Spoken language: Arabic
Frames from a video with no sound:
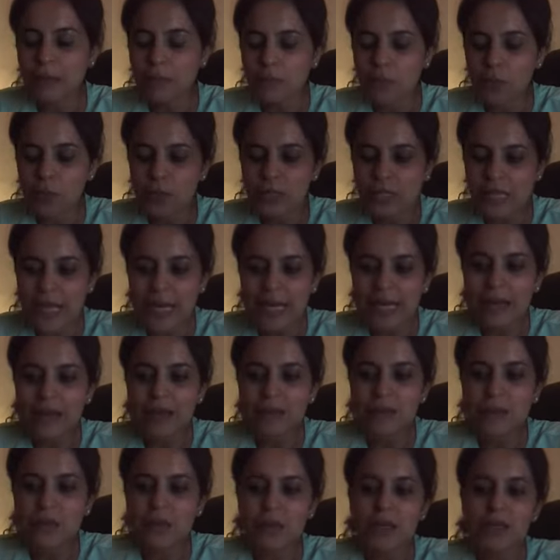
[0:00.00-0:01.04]
وذلك
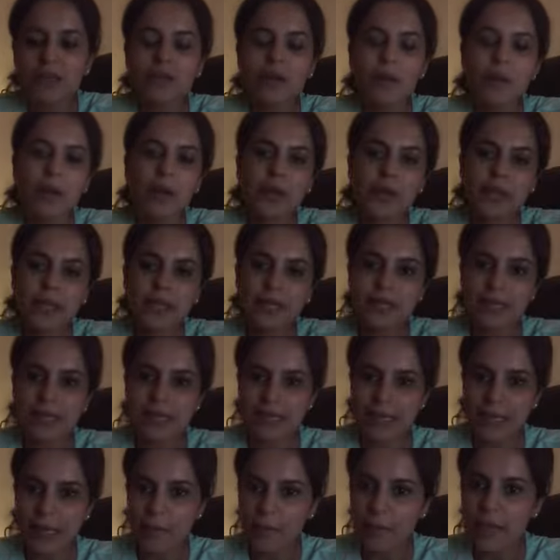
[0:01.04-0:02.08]
عن طريق طبعا
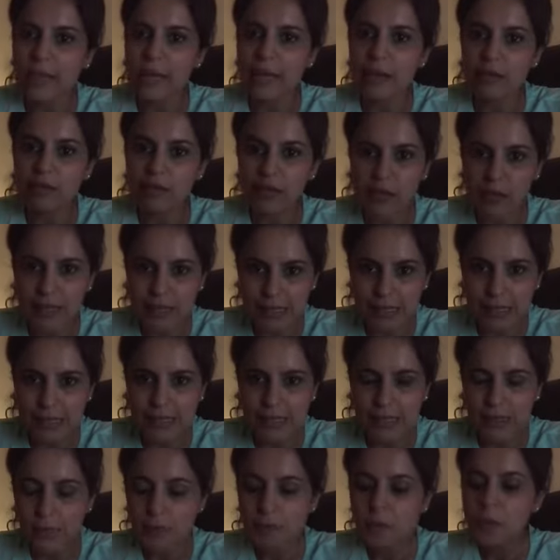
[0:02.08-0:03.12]
الاستعمار
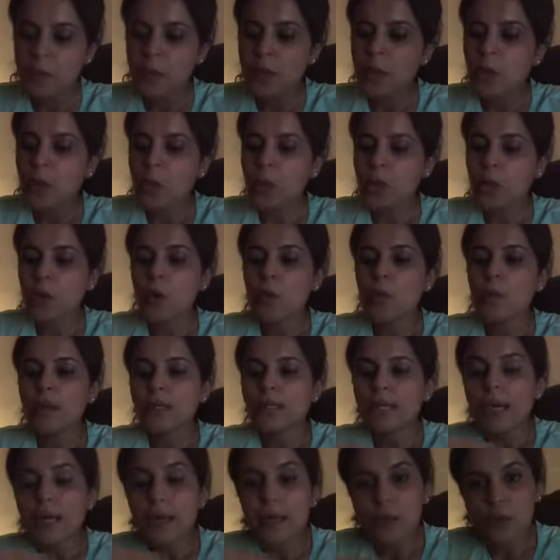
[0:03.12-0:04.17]
الفرنسي وإن هم
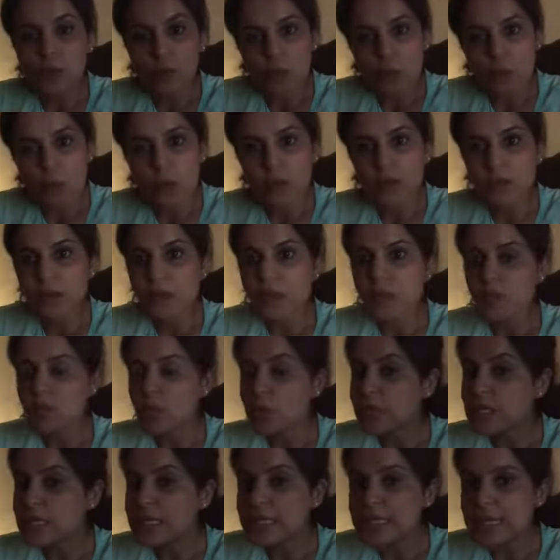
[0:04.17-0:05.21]
دخلوا واغتصبوا
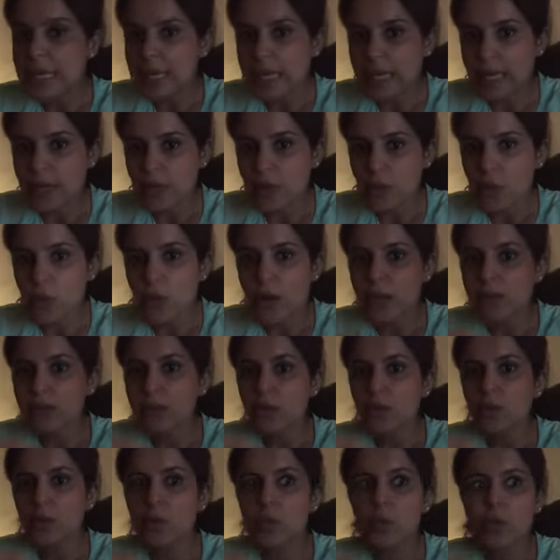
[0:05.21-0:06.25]
النساء
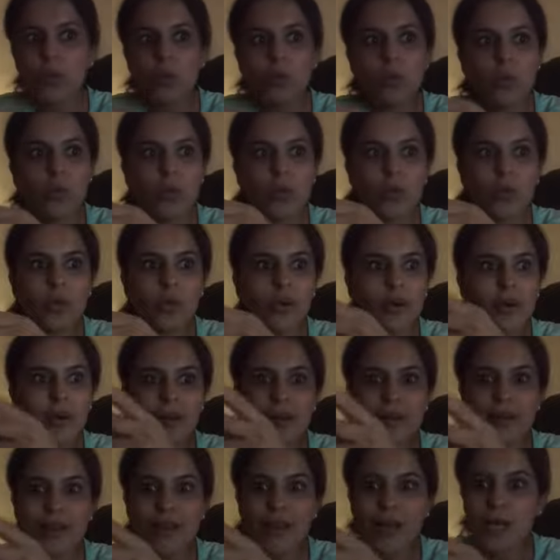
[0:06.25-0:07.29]
وقتلوا
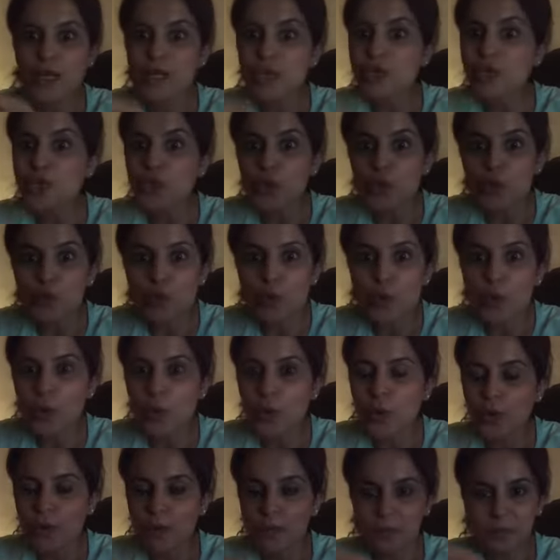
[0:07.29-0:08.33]
آه، الشيوخ
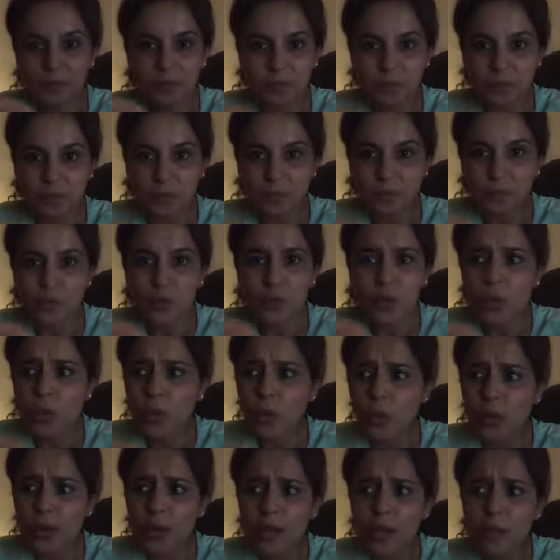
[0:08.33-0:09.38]

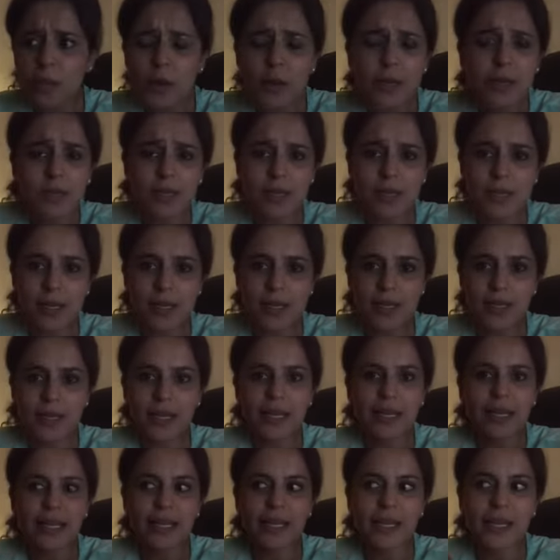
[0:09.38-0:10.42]
وكبار السن
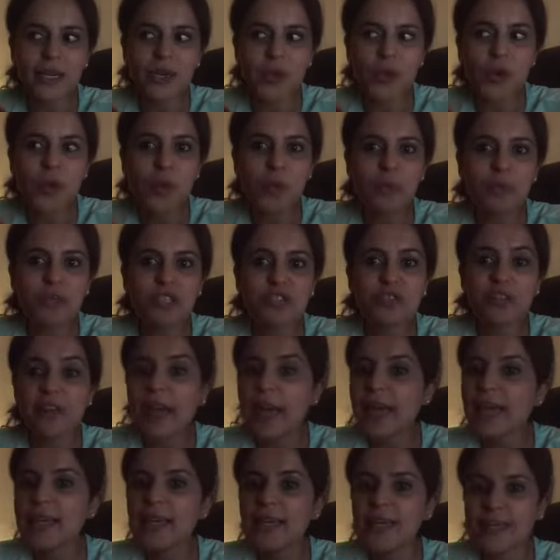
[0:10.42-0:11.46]
لأنهم مش في
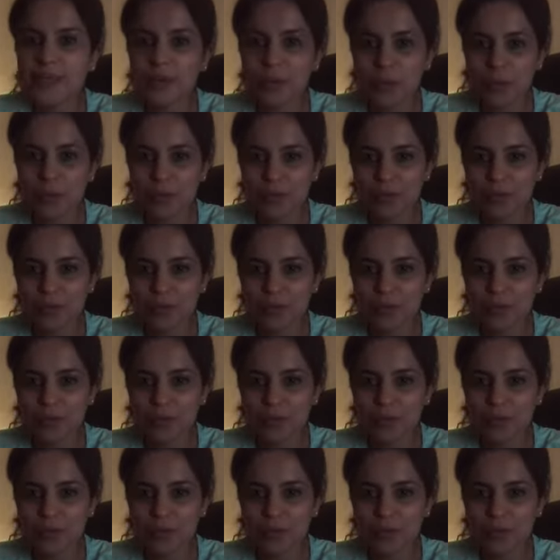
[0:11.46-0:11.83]
حاجة ليهم